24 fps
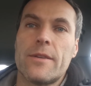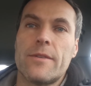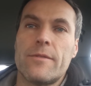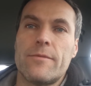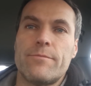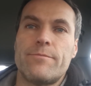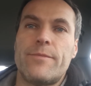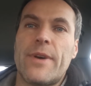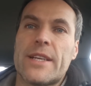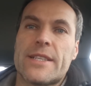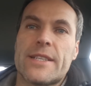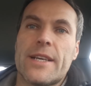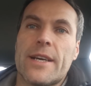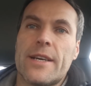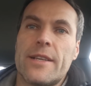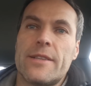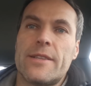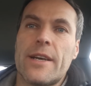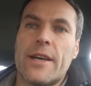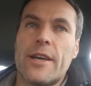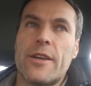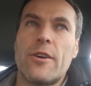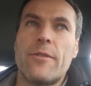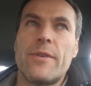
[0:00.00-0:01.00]
ves a
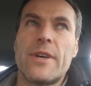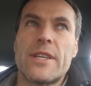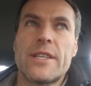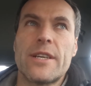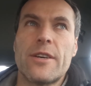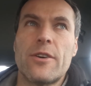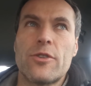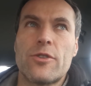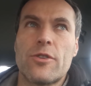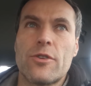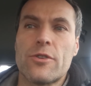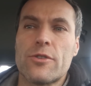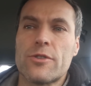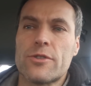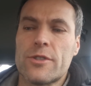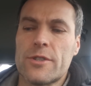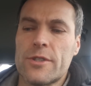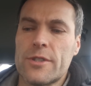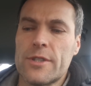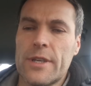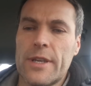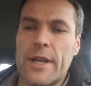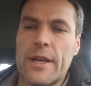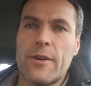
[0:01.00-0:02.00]
gente que no ves en
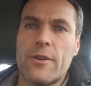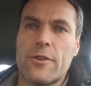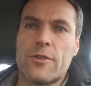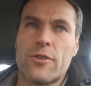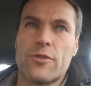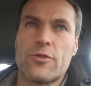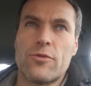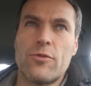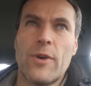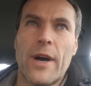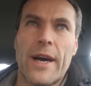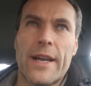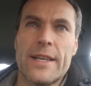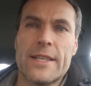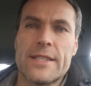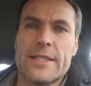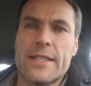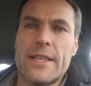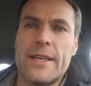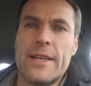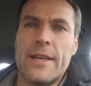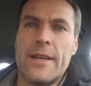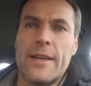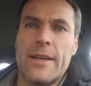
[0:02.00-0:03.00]
otros, en otros
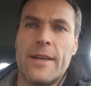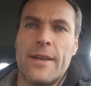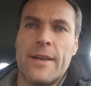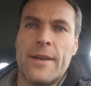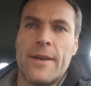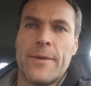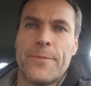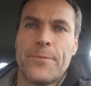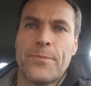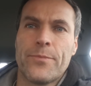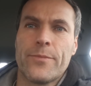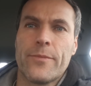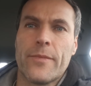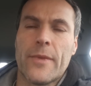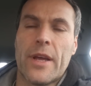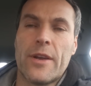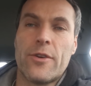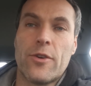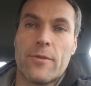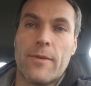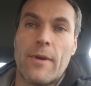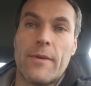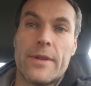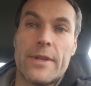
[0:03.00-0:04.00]
lugares que
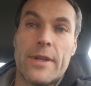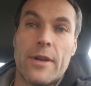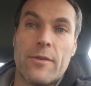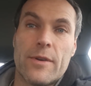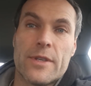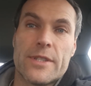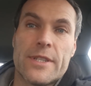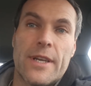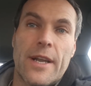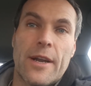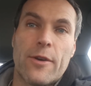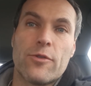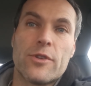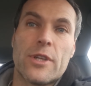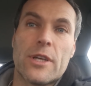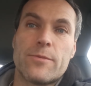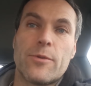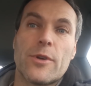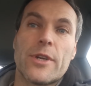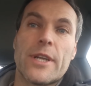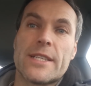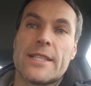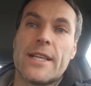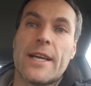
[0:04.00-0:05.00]
normalmente lo ves en las rutas
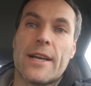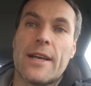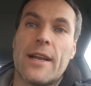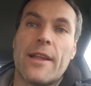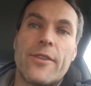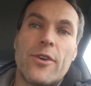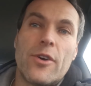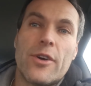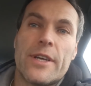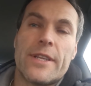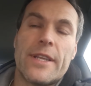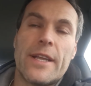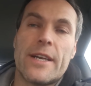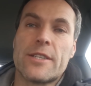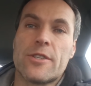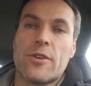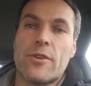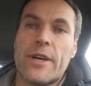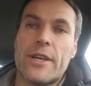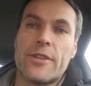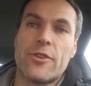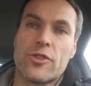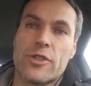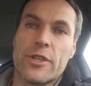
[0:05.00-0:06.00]
porque es la relación que tienes
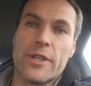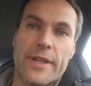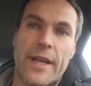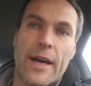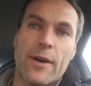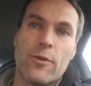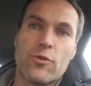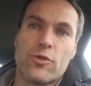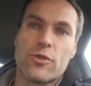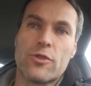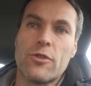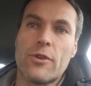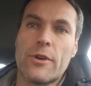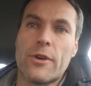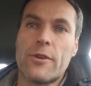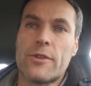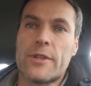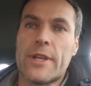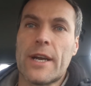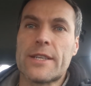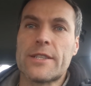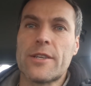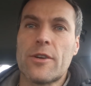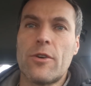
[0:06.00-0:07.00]
con ellos y da gusto
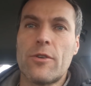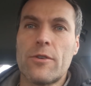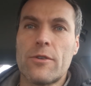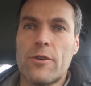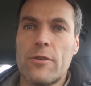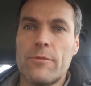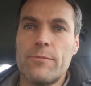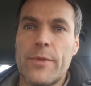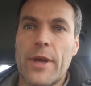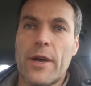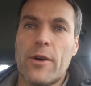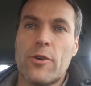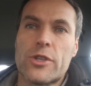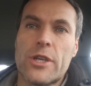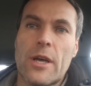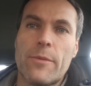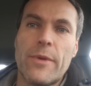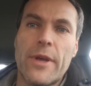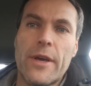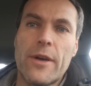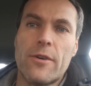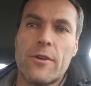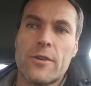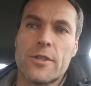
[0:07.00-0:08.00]
encontrarse con viejos
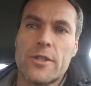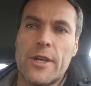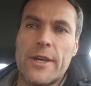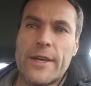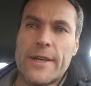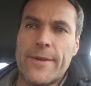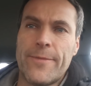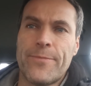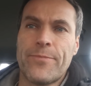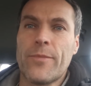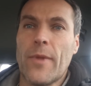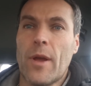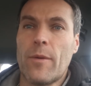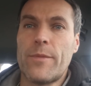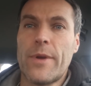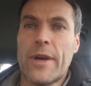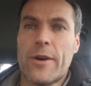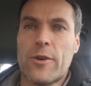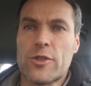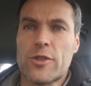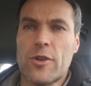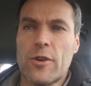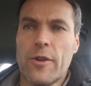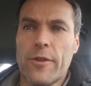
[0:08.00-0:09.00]
amigos,
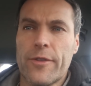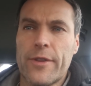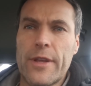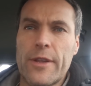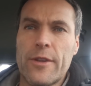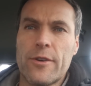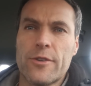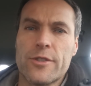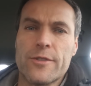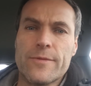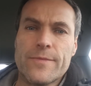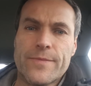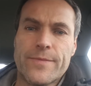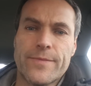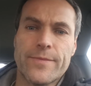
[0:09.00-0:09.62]
viejos conocidos